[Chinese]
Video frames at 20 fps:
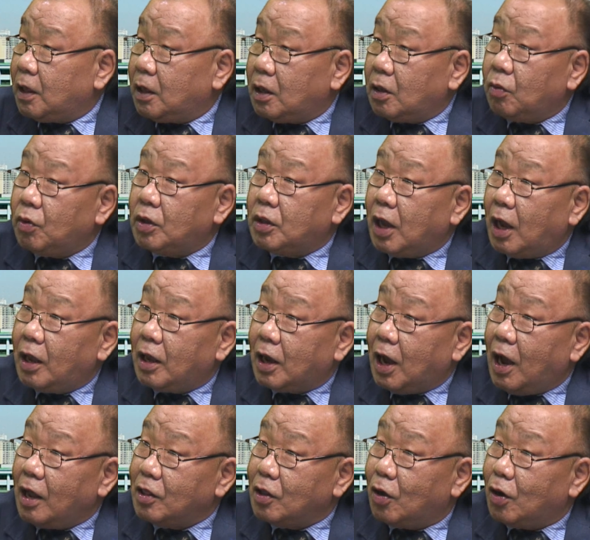因为他也
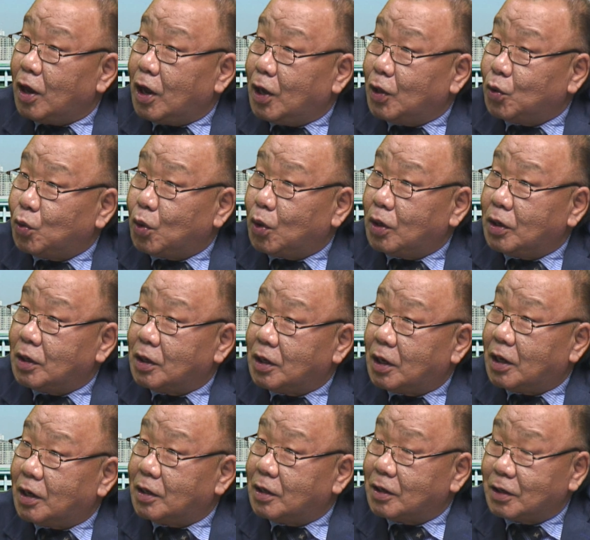看到了很多
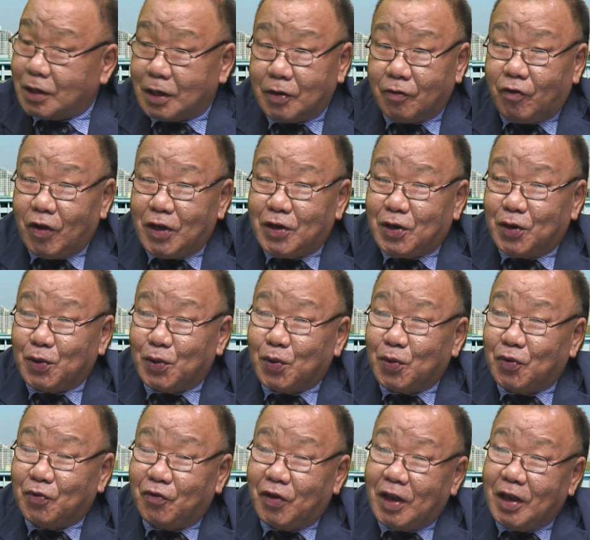在非洲、
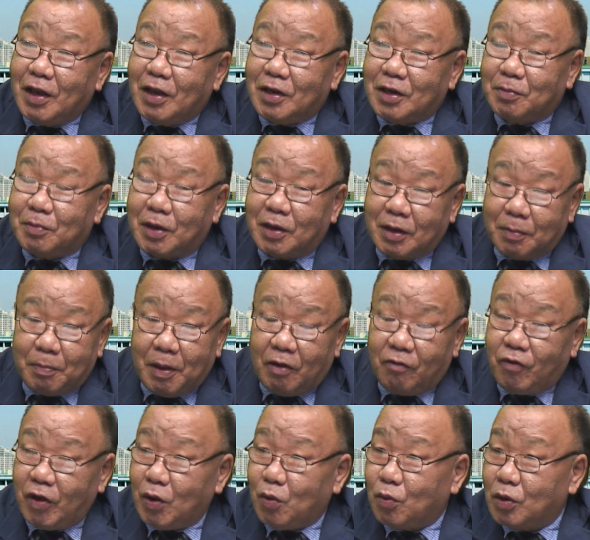东非、什么
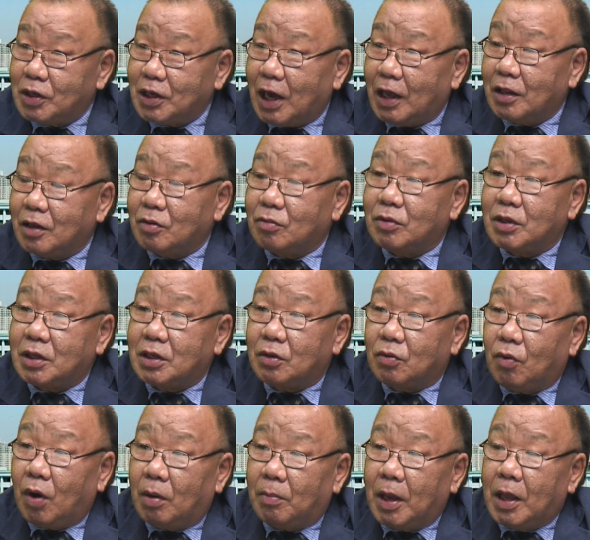北非国家的这种情
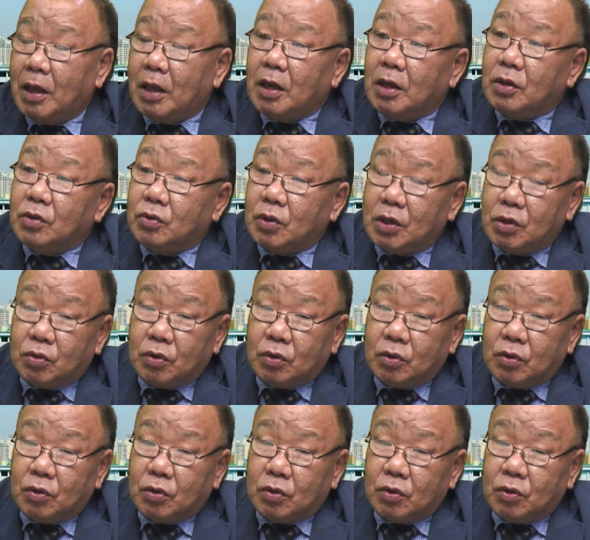况嘛，所以